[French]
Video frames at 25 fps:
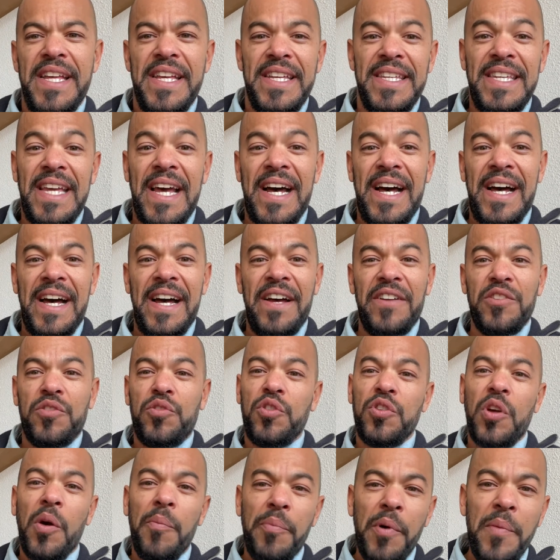Il y a un
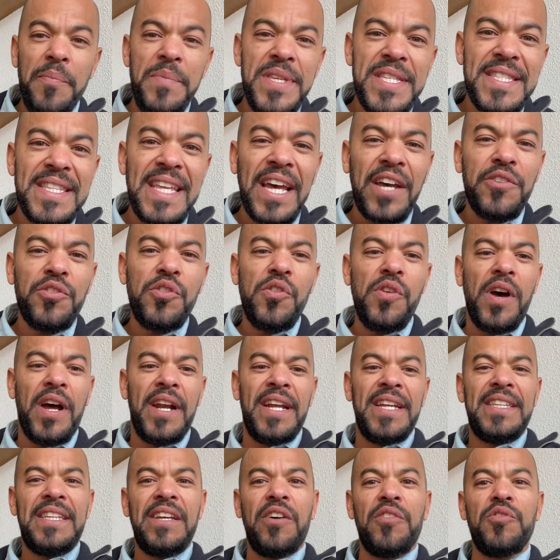truc un peu mystérieux à
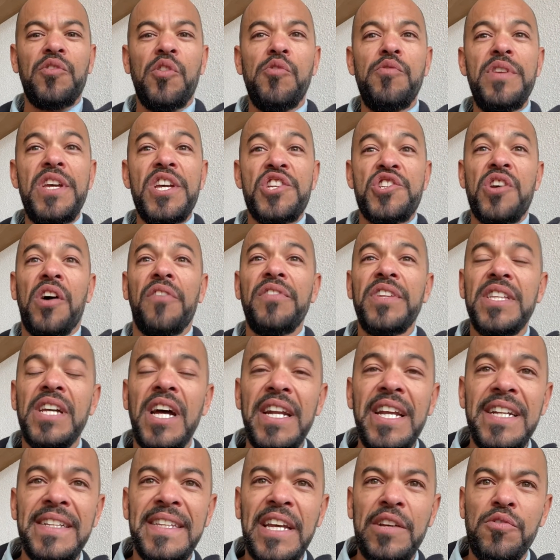l'intérieur de lui et j'ai envie
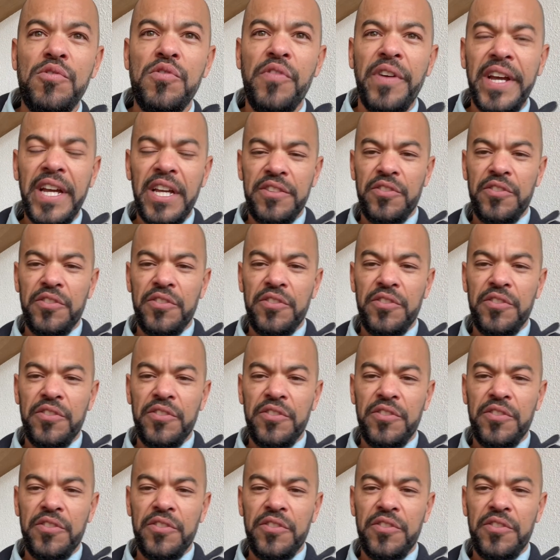d'aller le découvrir.